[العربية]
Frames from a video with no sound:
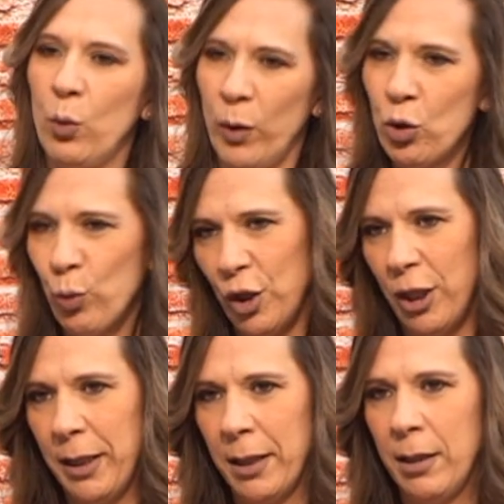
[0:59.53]

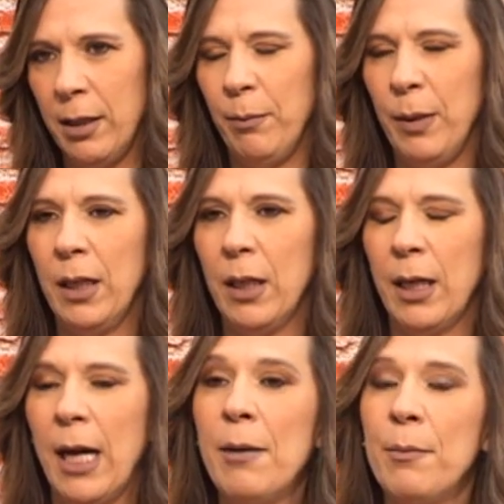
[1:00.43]
الوشوشه يعني
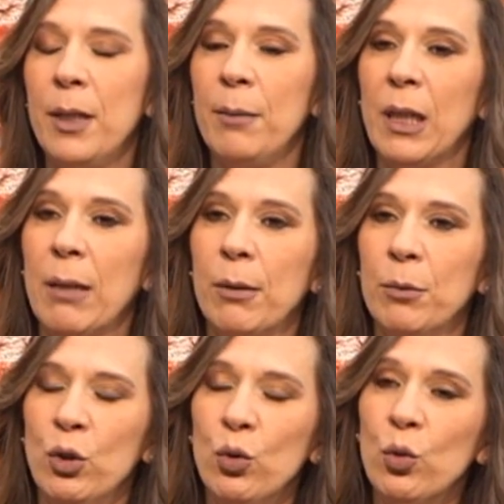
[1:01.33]
بالعامه مثل ما
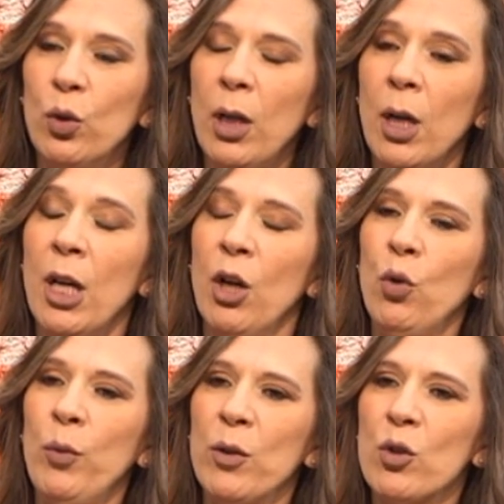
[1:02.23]
بنقول
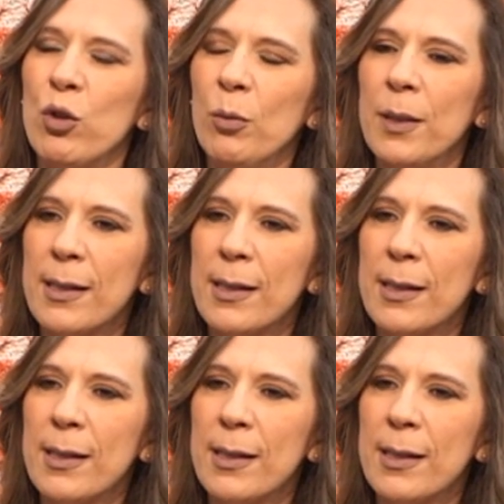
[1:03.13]
هو اسلوب